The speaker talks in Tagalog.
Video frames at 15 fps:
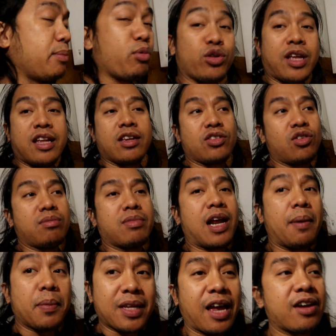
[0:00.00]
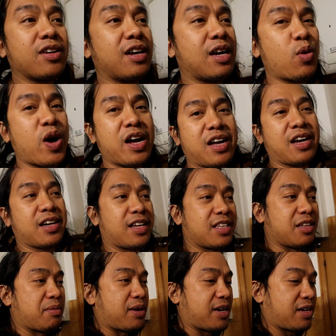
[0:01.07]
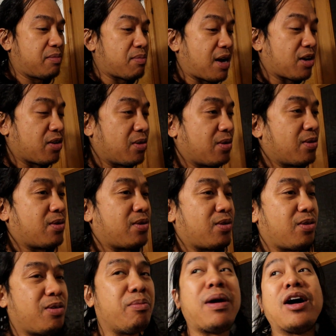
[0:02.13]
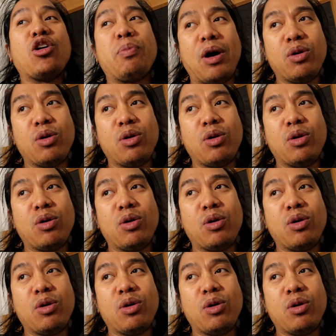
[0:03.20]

importante doon, marami tayong nagawa agad, di ba? Bago, bago